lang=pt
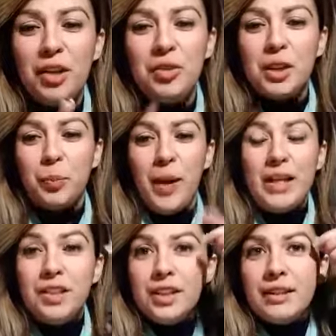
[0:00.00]
no
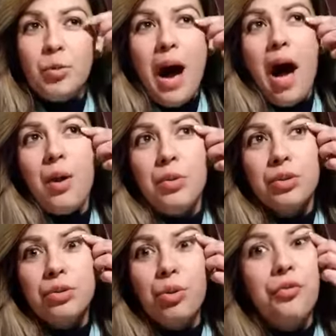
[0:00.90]
espelho e diz: Uau,
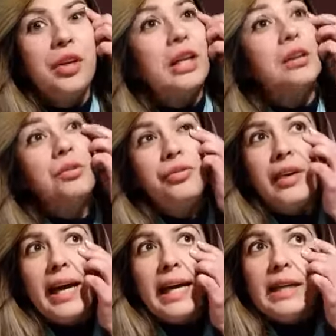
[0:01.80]
tô ficando
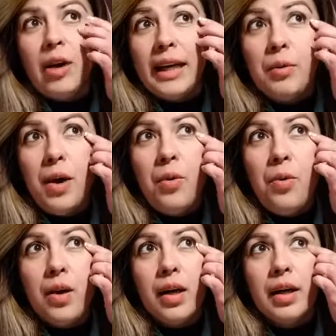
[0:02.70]
velho, olha aqui uma
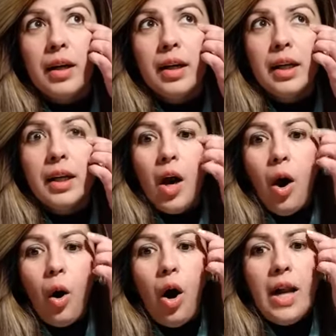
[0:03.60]
ruga.
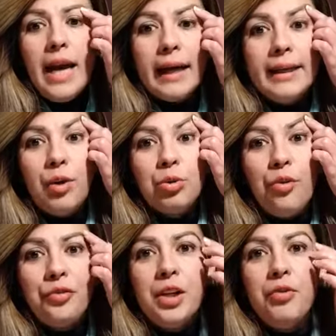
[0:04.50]
Olha, aqui eu tô
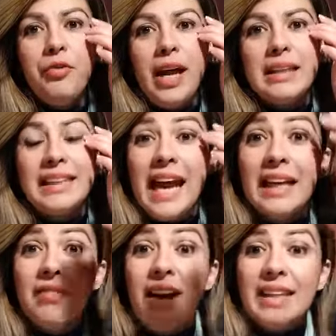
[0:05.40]
ficando velha. Será
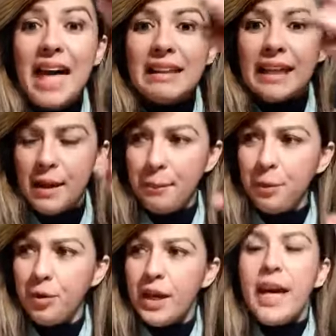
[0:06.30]
que vai dar
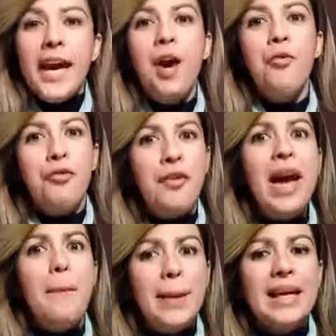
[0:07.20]
tempo eu ver
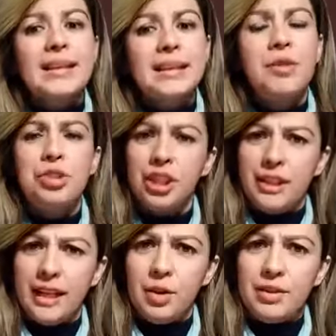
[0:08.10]
a benção de
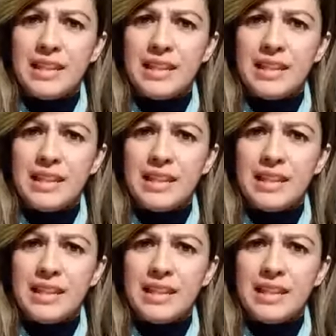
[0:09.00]
Deus?